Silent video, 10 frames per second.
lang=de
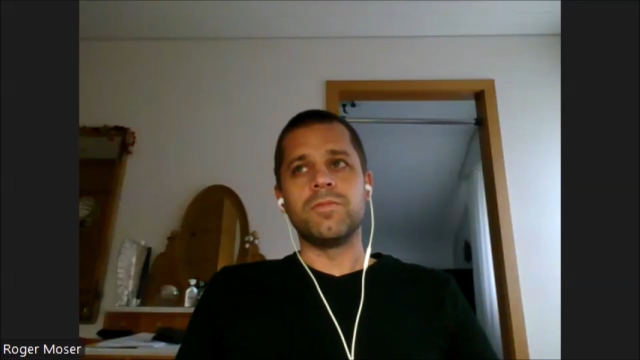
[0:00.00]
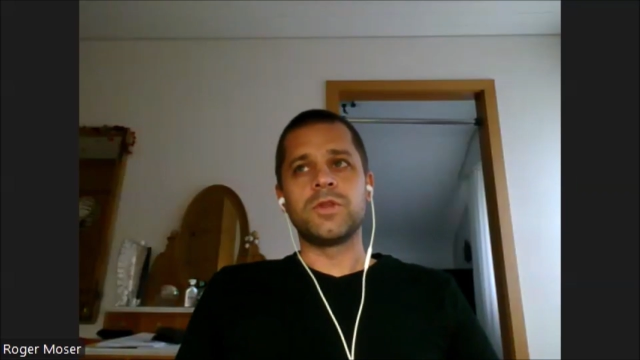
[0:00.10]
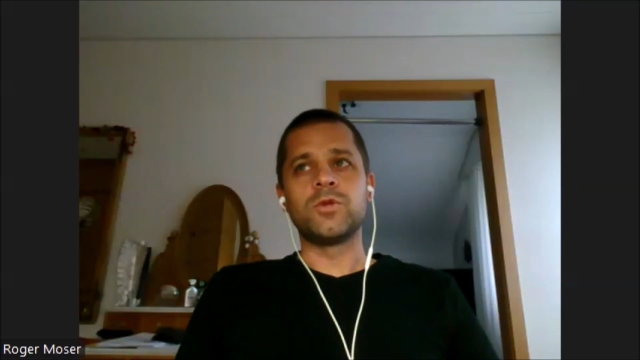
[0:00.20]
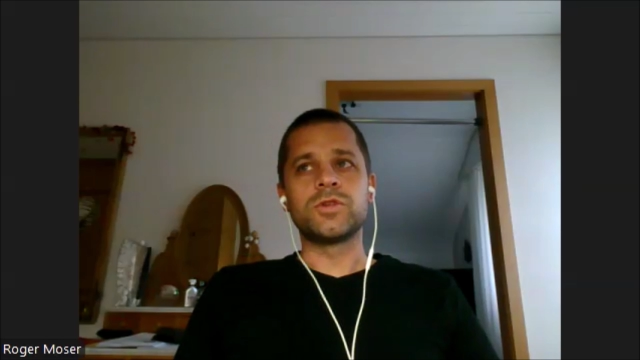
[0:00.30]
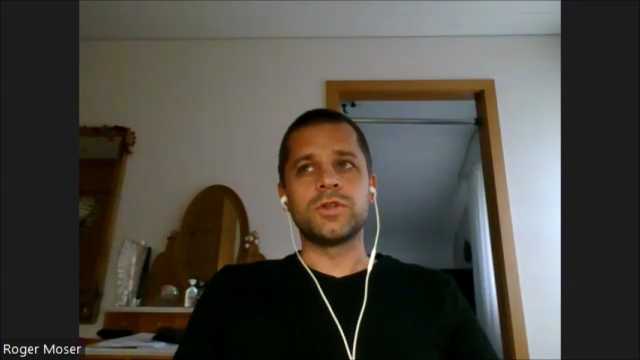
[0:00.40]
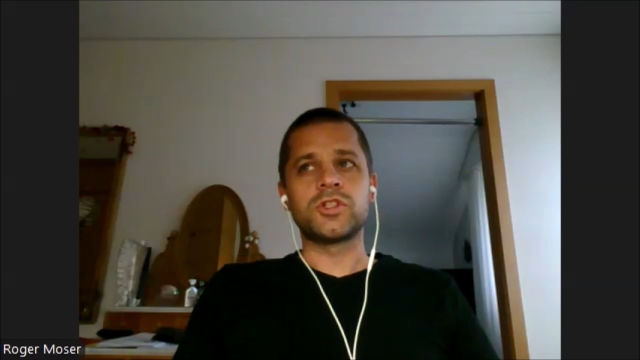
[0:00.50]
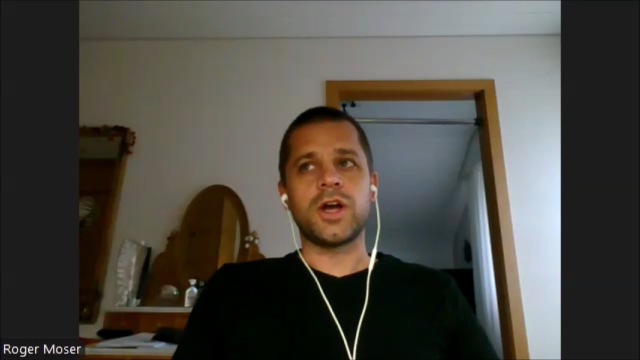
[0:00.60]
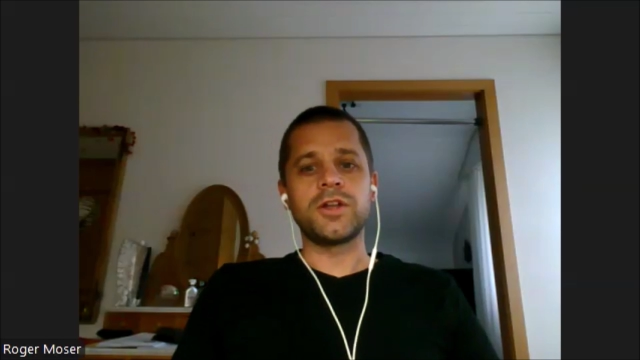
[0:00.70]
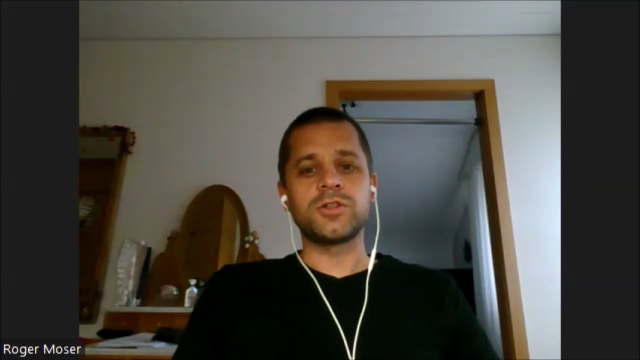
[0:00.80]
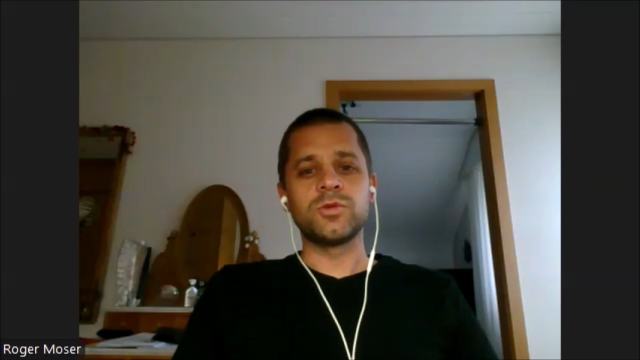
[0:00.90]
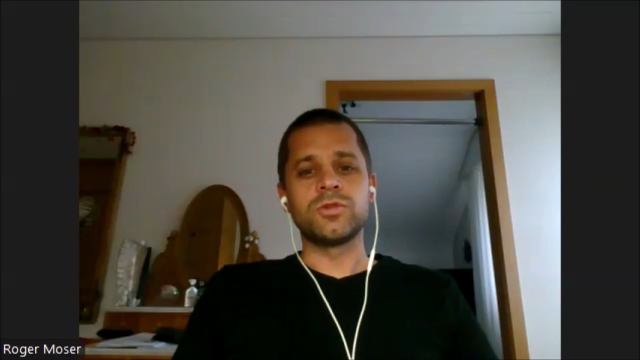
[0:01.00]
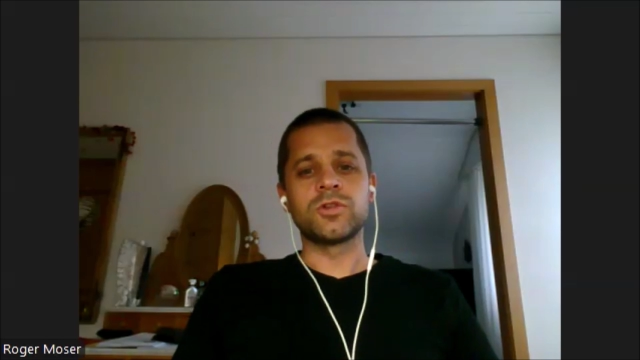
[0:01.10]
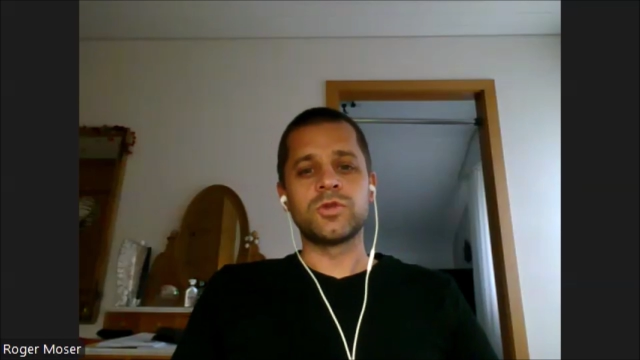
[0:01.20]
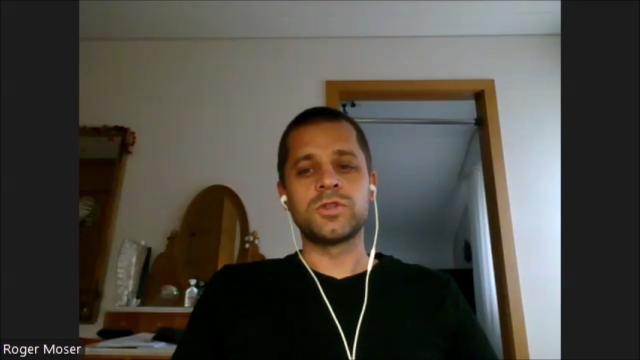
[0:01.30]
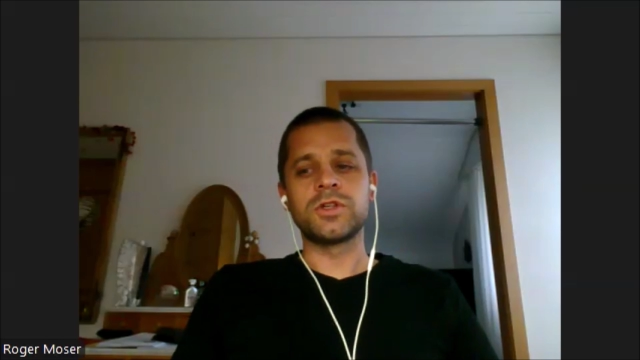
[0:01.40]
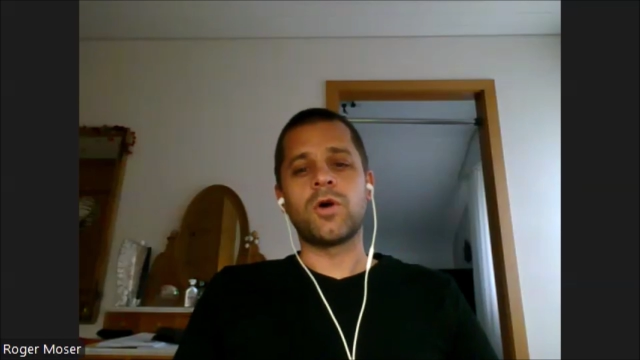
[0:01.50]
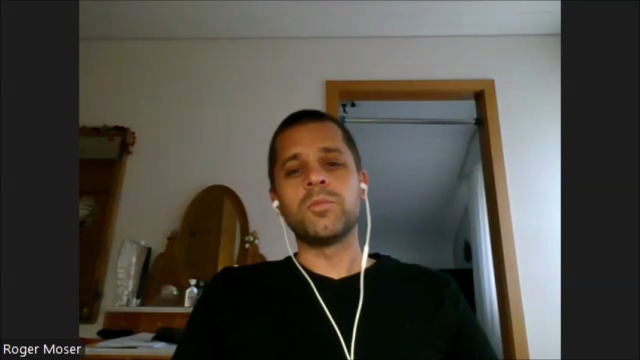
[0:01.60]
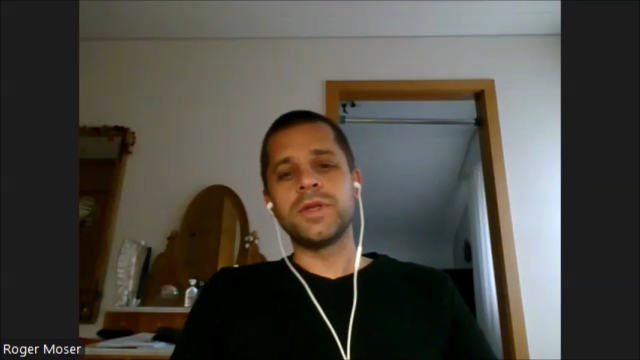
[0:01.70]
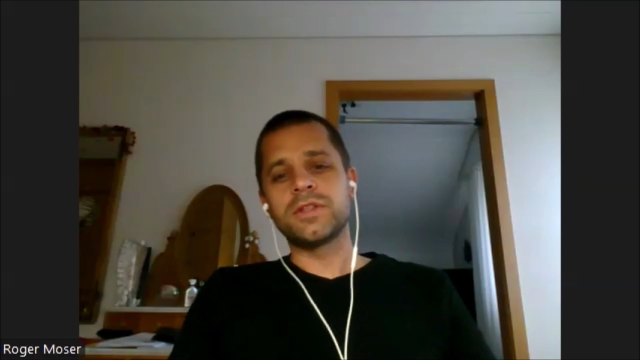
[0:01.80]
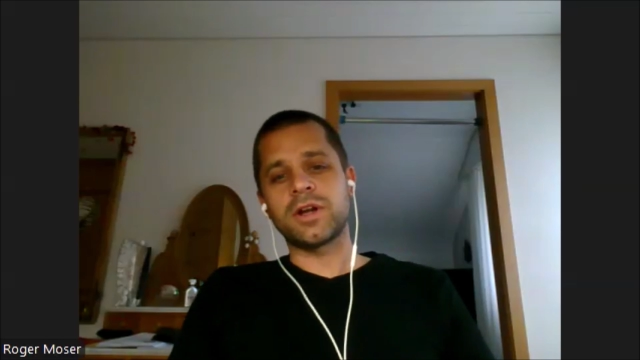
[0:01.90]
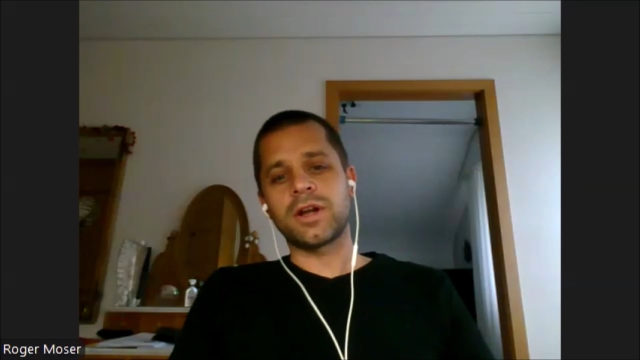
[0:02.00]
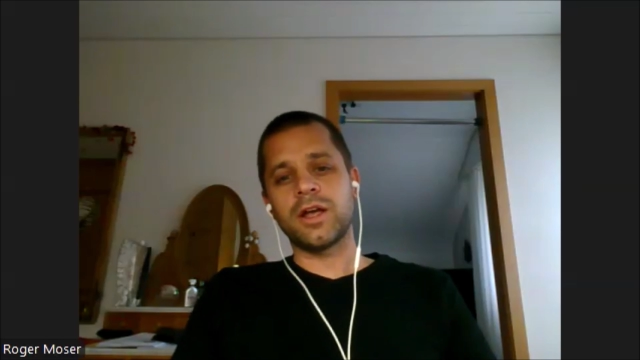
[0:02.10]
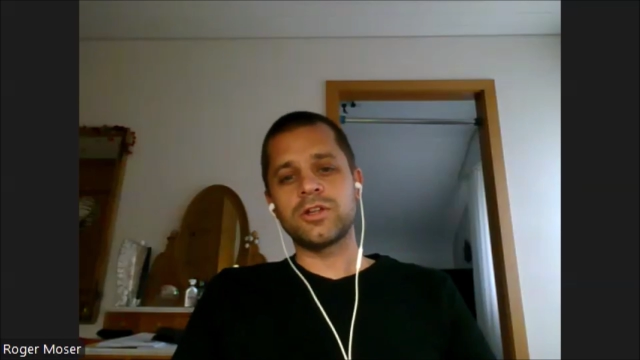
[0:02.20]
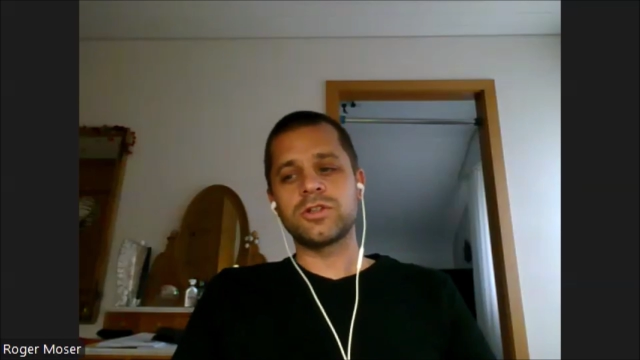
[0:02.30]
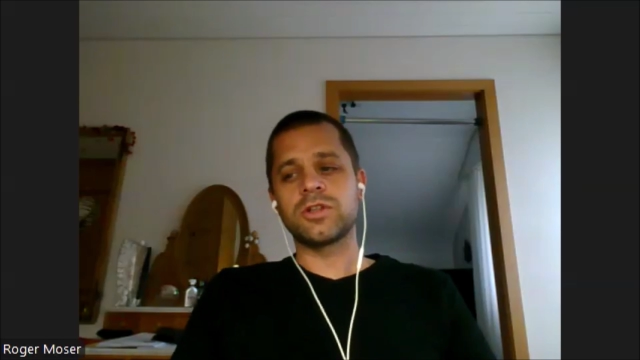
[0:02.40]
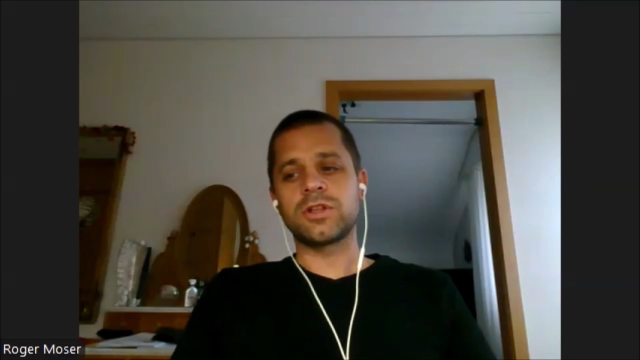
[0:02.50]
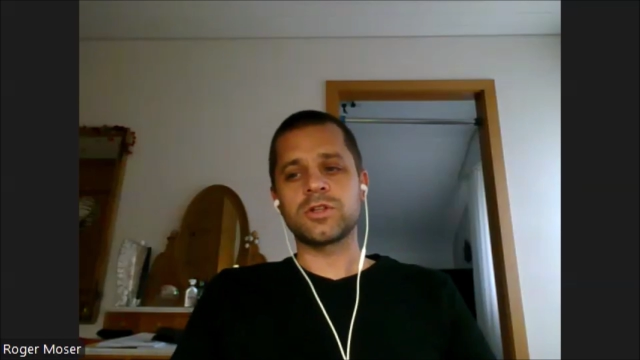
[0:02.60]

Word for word: mit dieser Entscheidungsunterstützung auch einen Beitrag leistet,